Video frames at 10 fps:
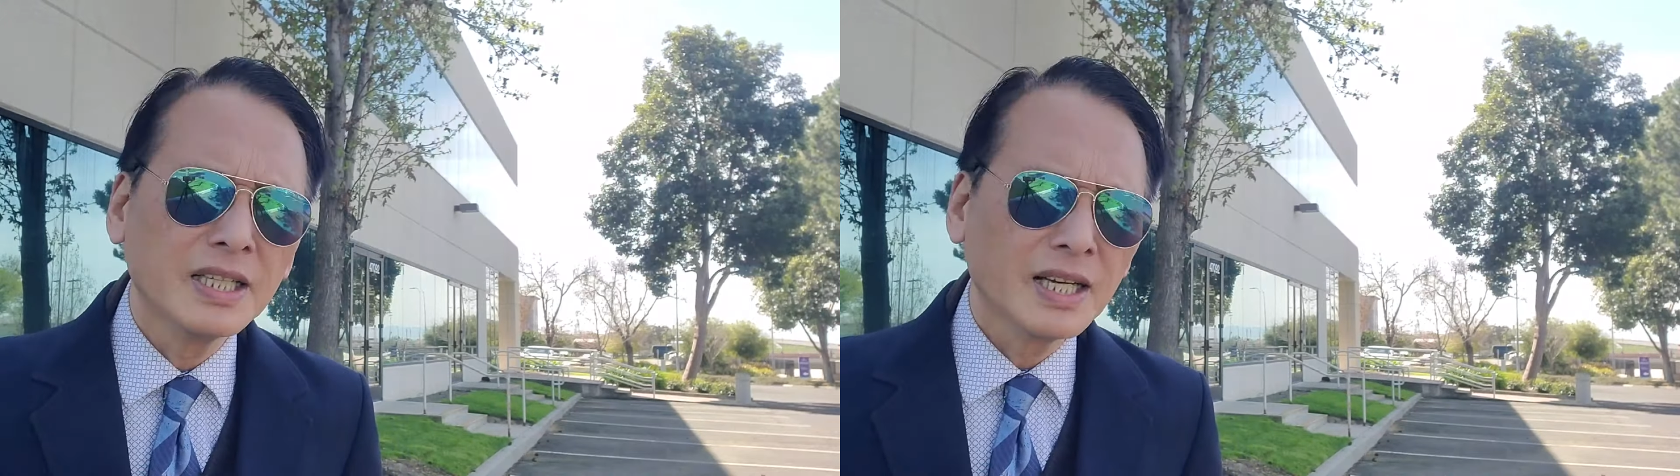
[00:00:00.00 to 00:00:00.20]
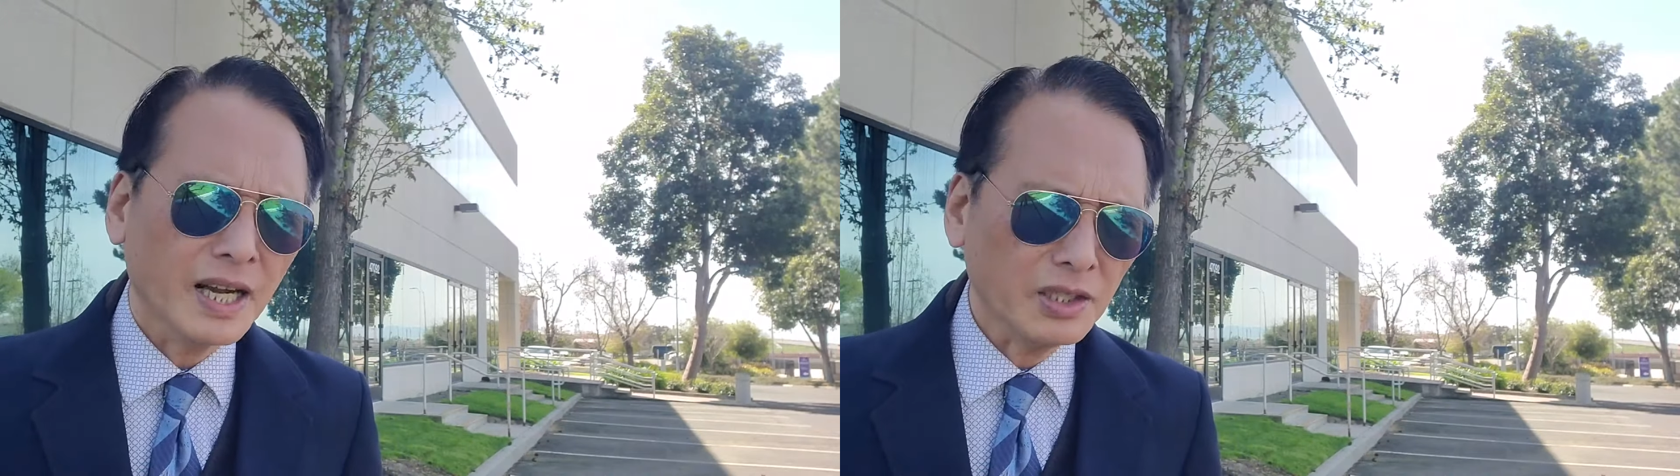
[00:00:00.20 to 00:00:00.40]

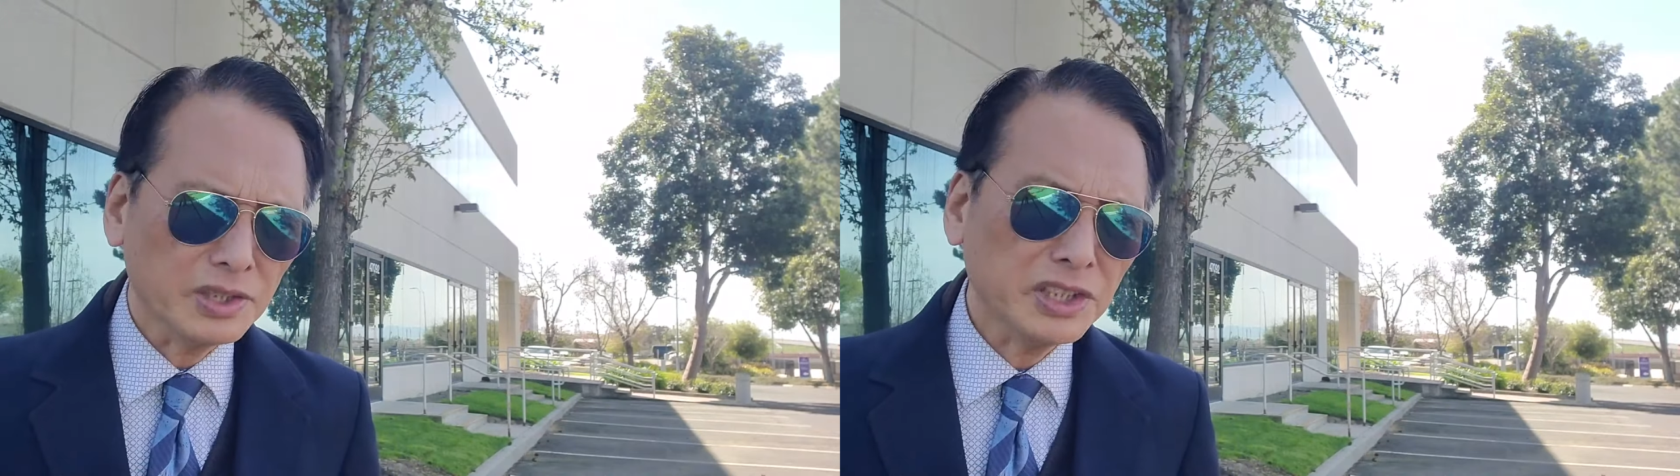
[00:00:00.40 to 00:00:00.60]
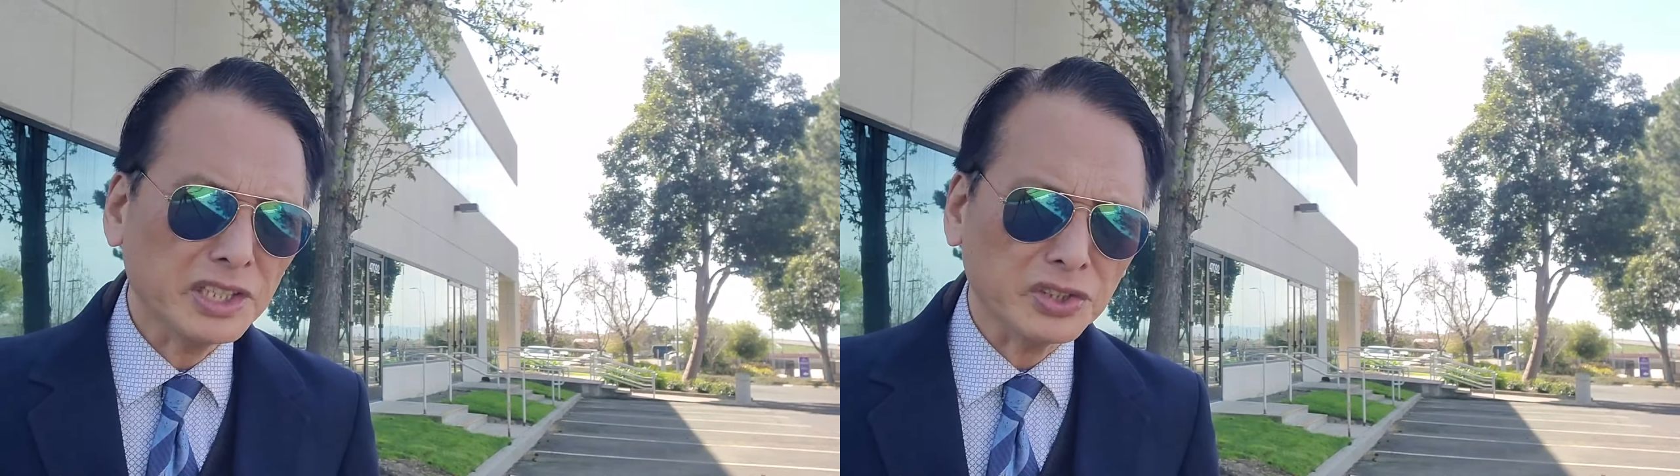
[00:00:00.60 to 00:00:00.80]
好，再
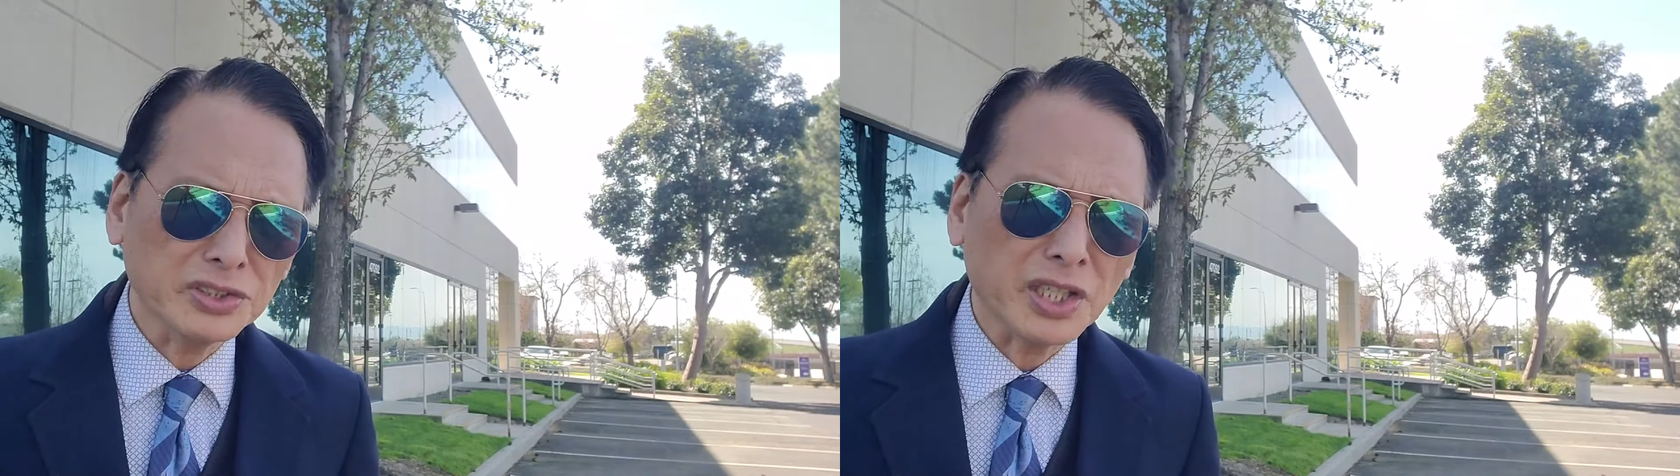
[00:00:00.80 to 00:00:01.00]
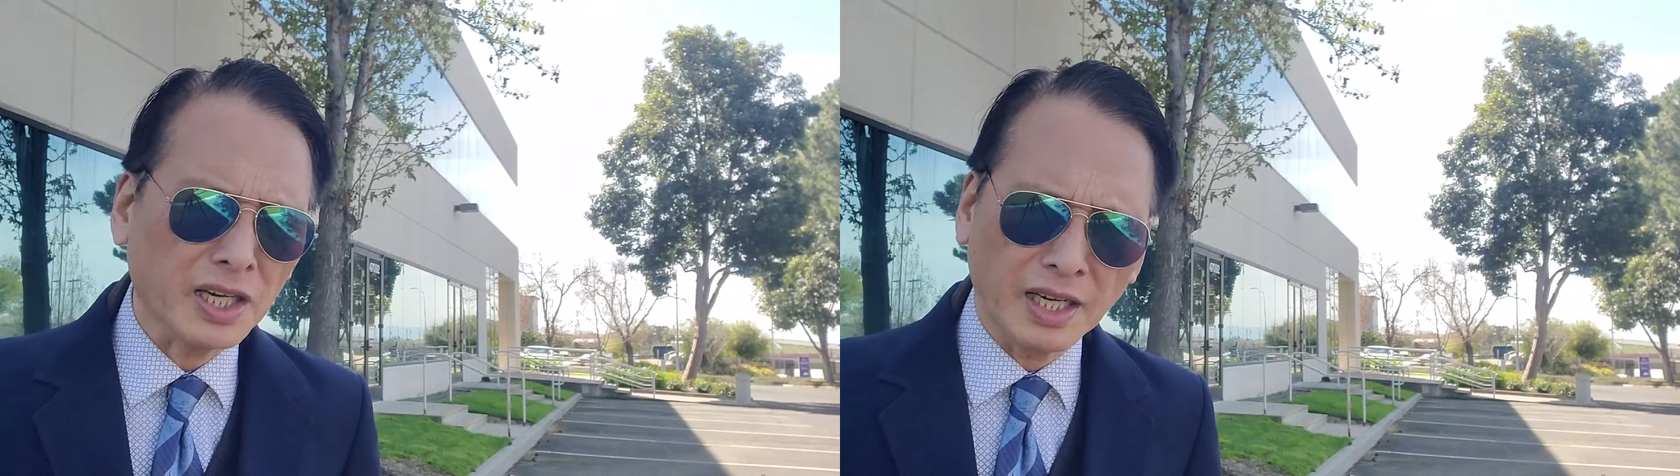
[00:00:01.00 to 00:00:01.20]
见，陈
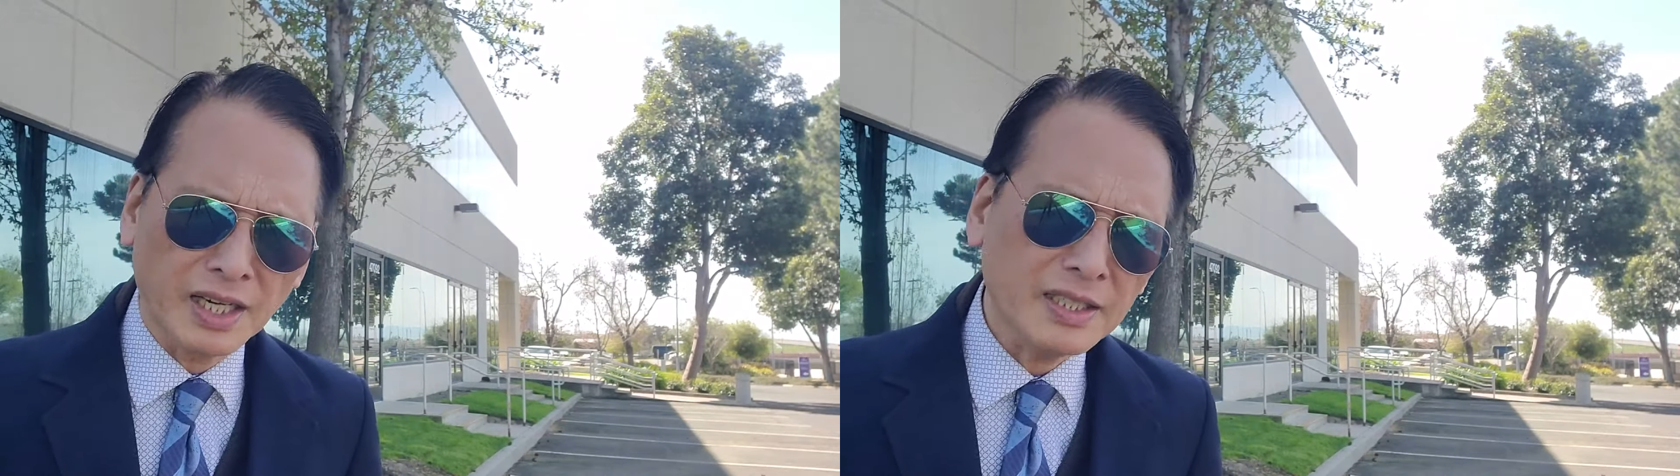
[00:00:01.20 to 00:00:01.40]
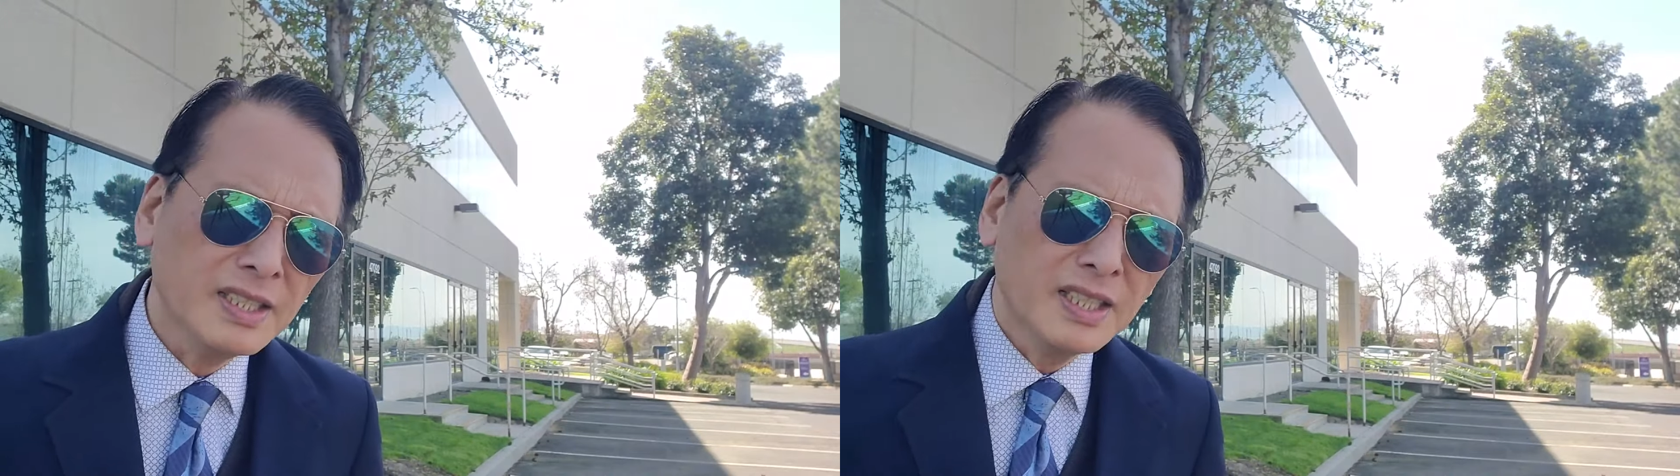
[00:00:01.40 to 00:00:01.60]
少和